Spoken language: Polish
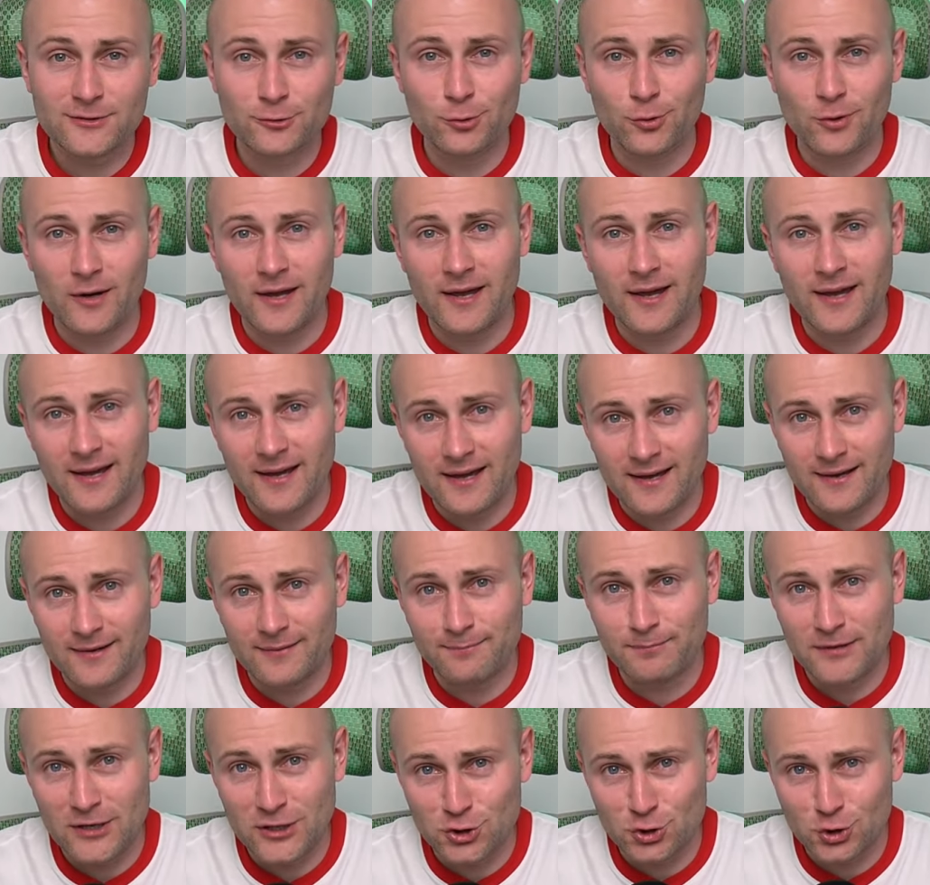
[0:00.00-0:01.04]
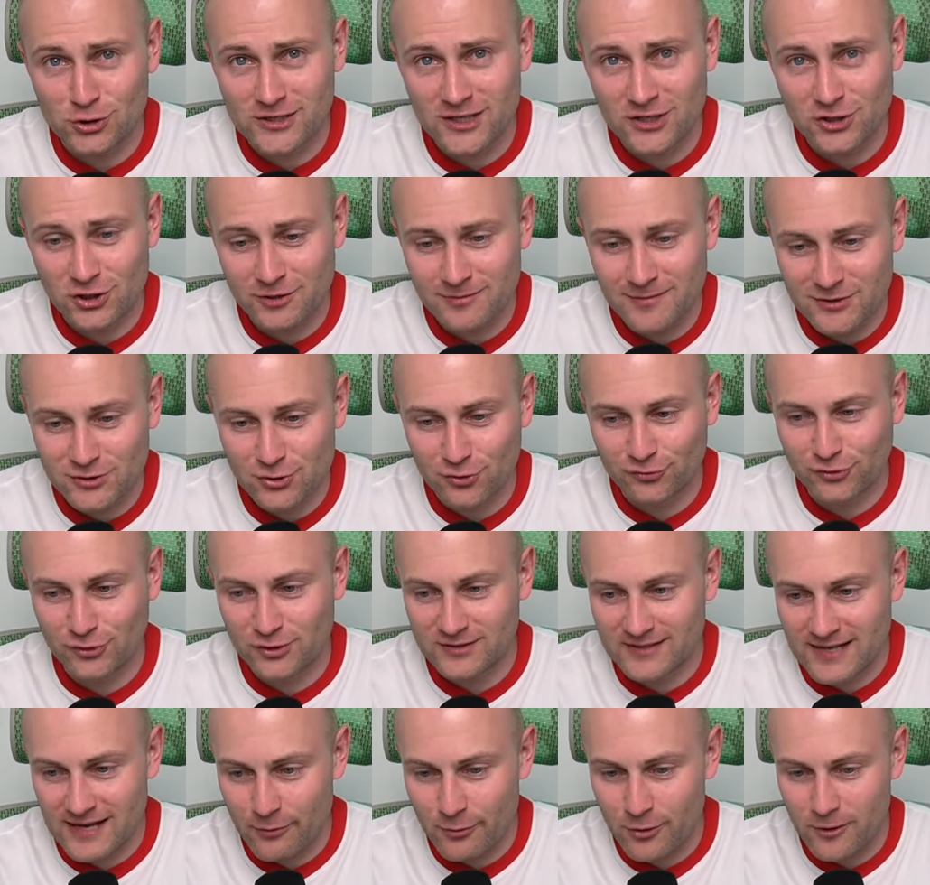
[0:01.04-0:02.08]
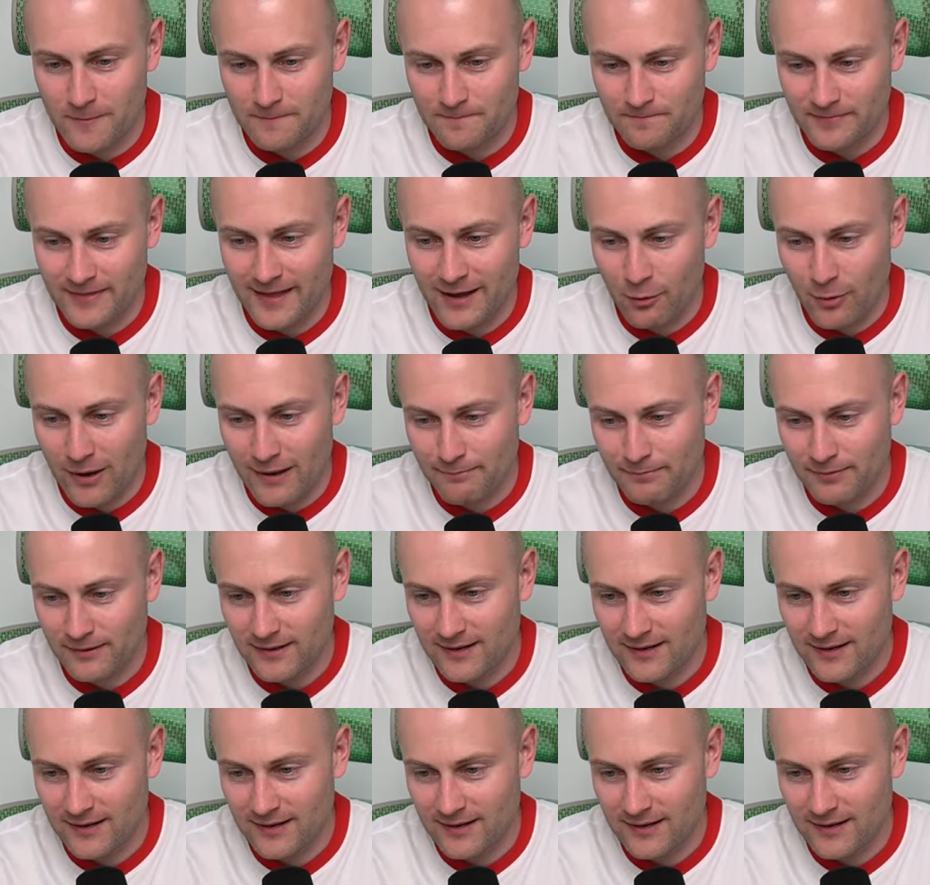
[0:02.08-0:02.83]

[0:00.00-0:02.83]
które 5 ostatnich meczów dostało na łeb.